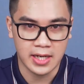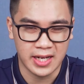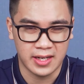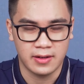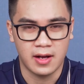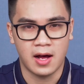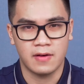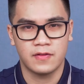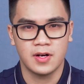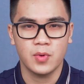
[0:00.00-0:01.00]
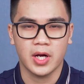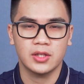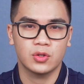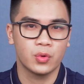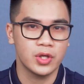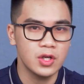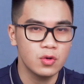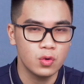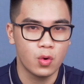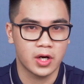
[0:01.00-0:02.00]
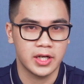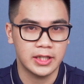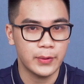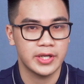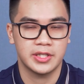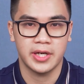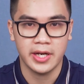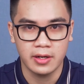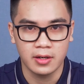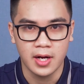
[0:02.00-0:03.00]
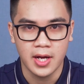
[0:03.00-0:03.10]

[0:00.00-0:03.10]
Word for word: này à, với một cách tối ưu luồng khí theo hình chữ N